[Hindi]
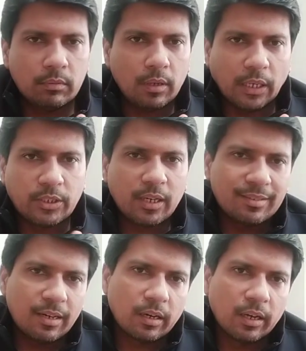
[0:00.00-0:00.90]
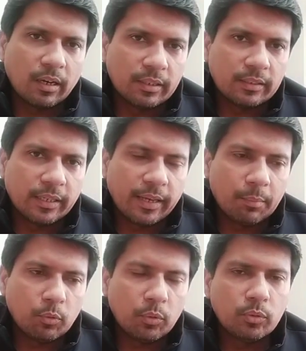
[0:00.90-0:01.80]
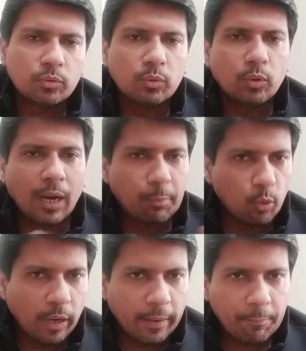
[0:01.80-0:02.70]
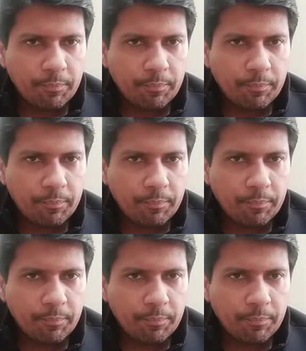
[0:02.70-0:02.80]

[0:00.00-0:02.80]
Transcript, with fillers: अच्छा खासा रगड़ा लगा देते हैं आपको सो आप लोग आएँ